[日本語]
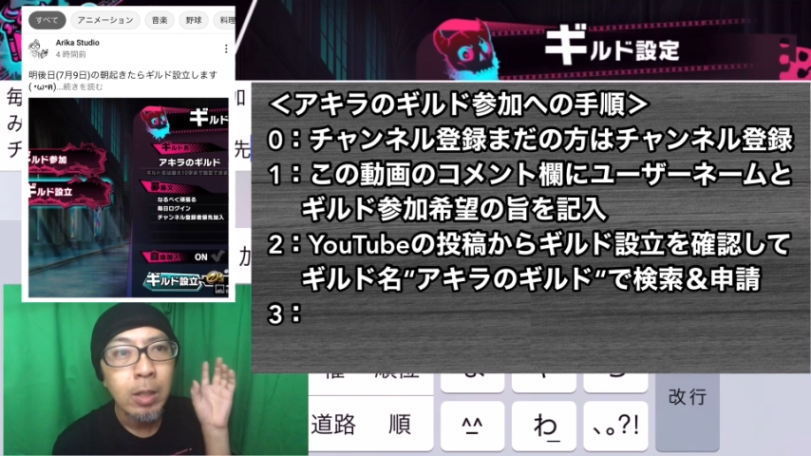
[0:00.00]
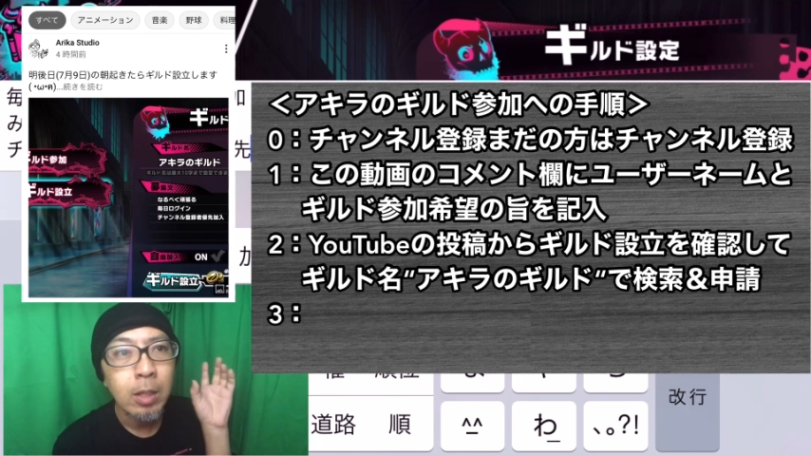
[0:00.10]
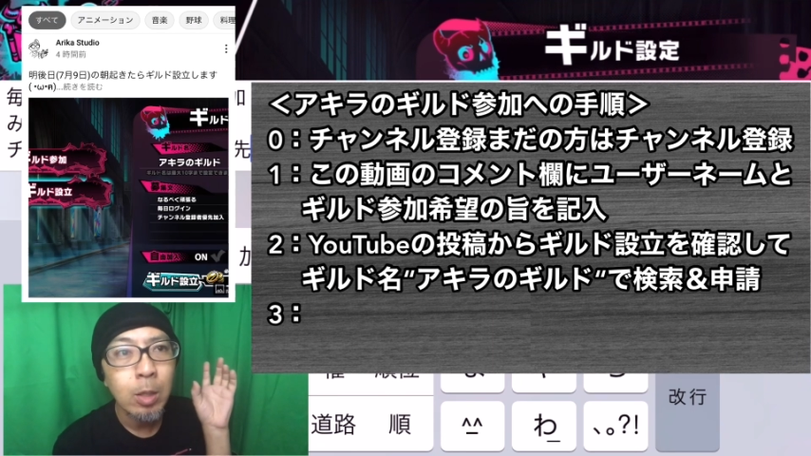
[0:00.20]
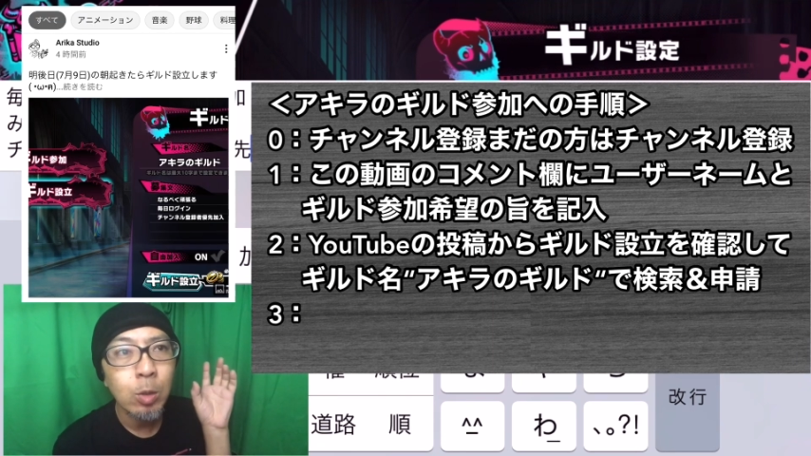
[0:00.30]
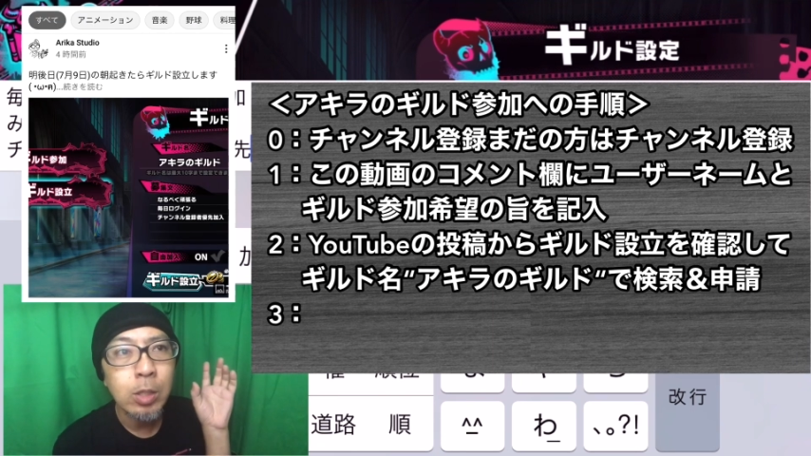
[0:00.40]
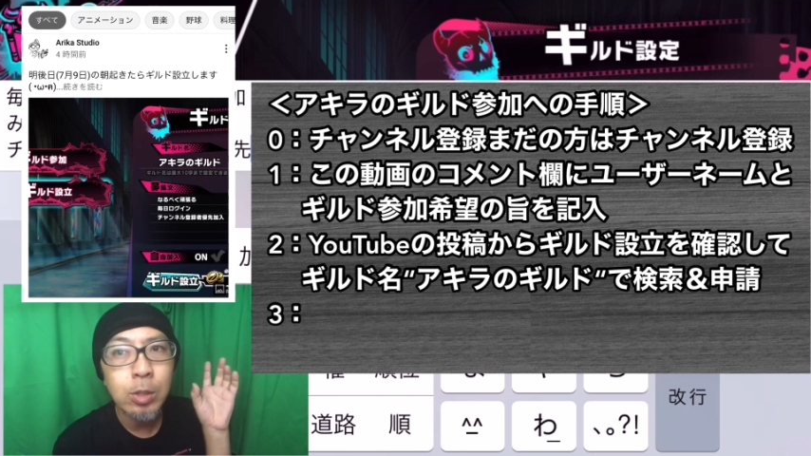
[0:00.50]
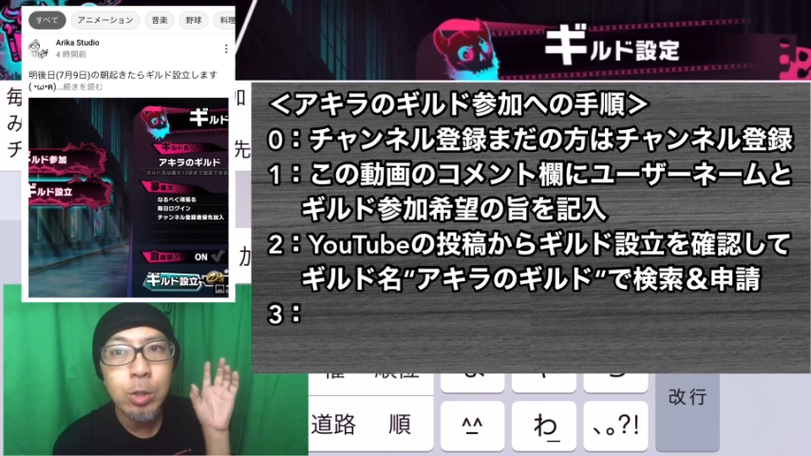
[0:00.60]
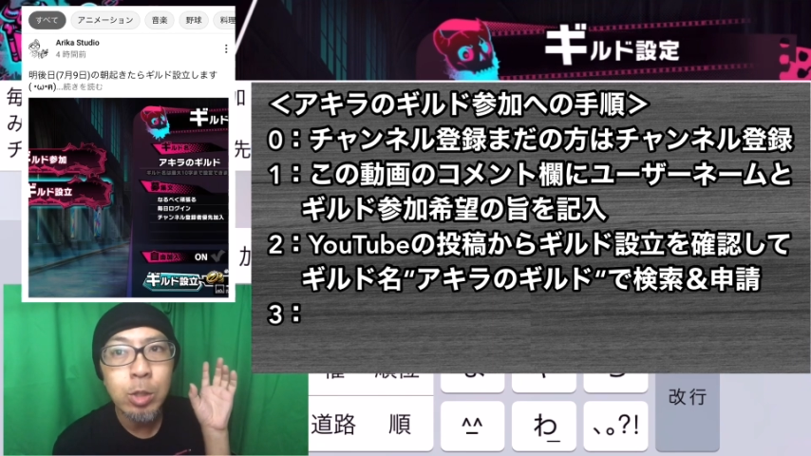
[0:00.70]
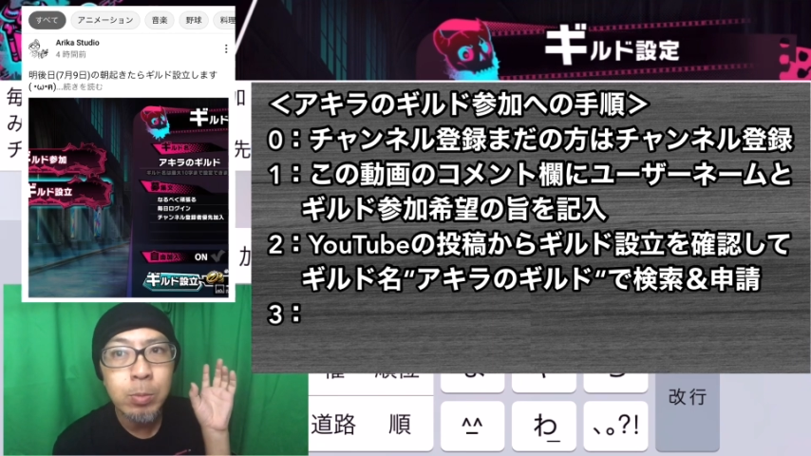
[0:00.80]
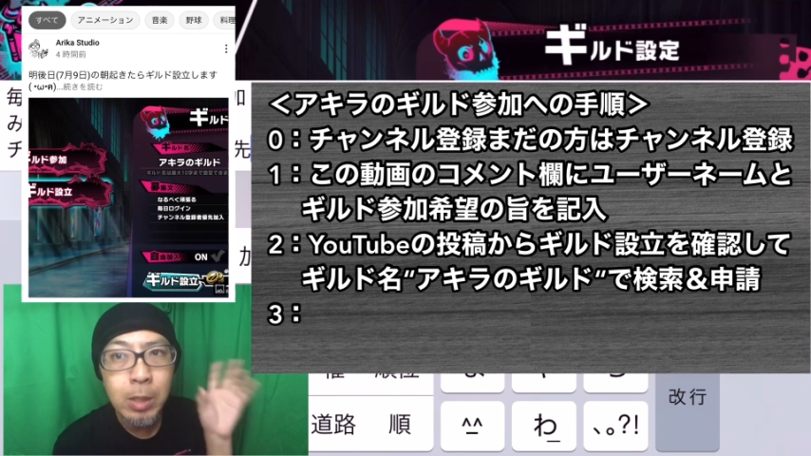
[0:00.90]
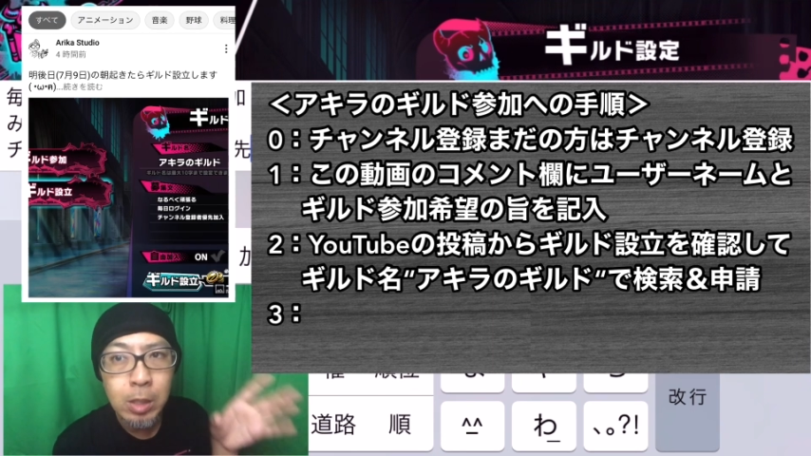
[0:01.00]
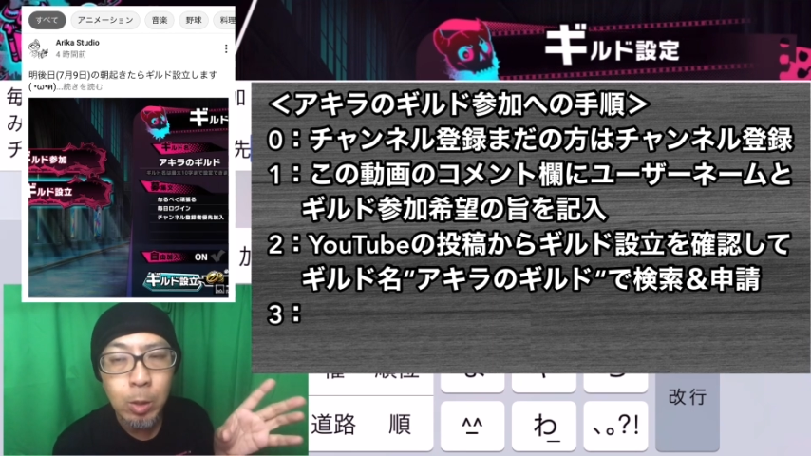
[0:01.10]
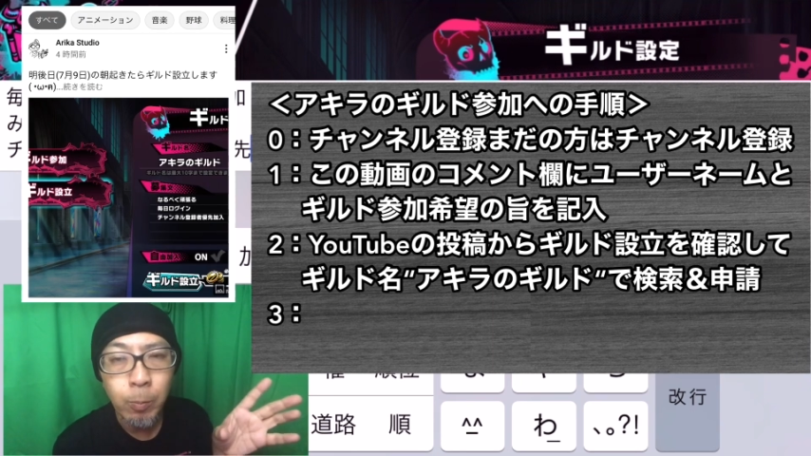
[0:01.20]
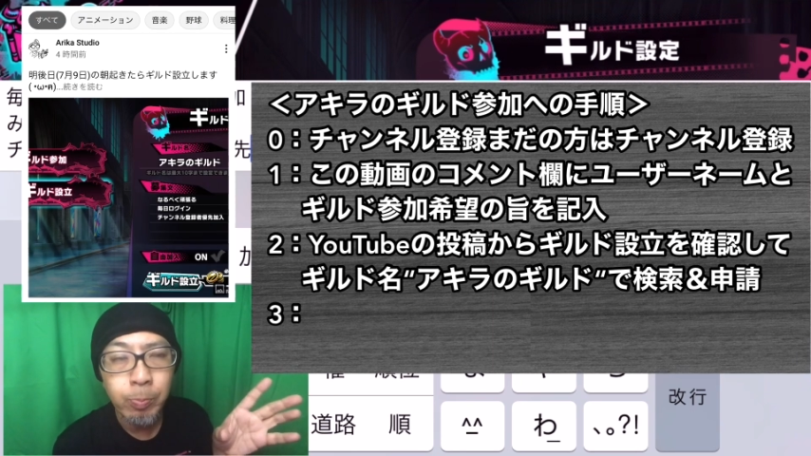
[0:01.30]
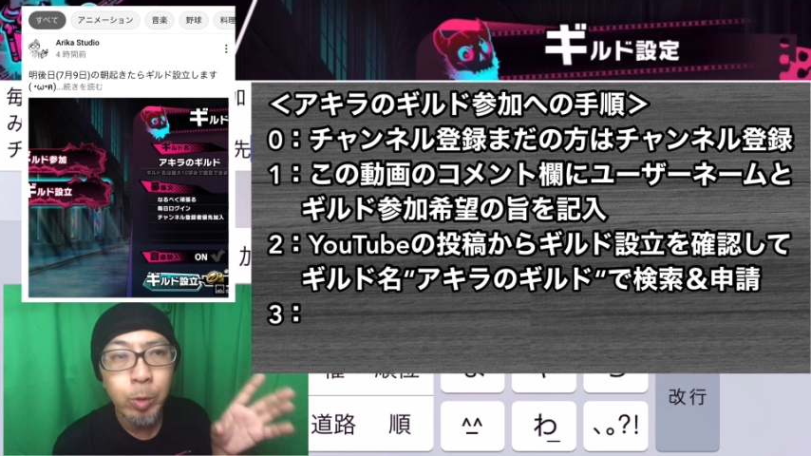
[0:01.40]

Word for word: ギルド設立しましたと